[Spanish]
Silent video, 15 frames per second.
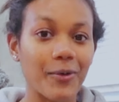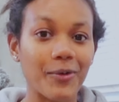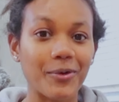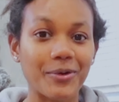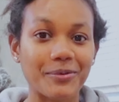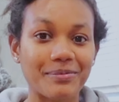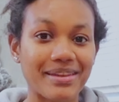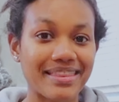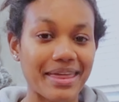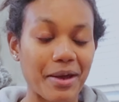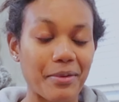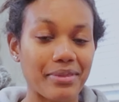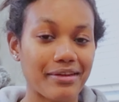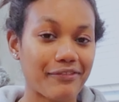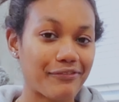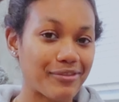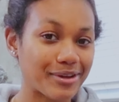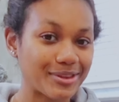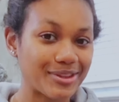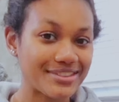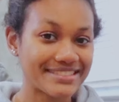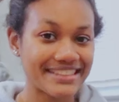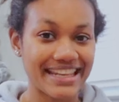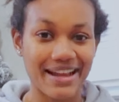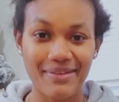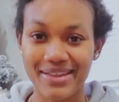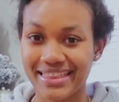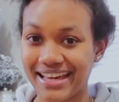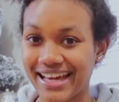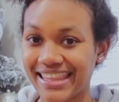un video de fotos de
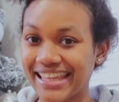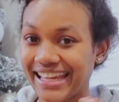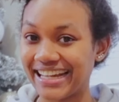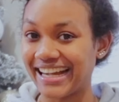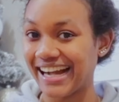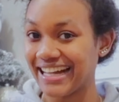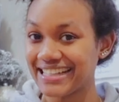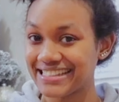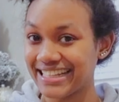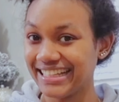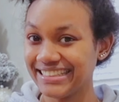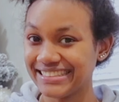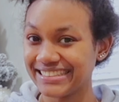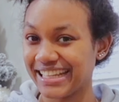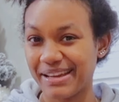Navidad en casa,